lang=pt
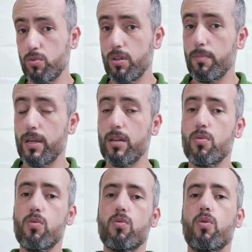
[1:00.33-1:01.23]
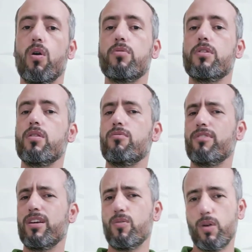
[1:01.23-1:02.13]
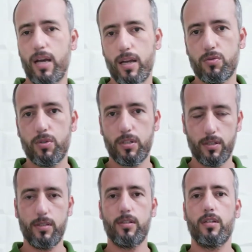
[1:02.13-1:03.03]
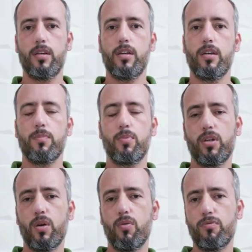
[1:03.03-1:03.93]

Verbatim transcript: também não concordo e não vem ao caso aqui. Porque o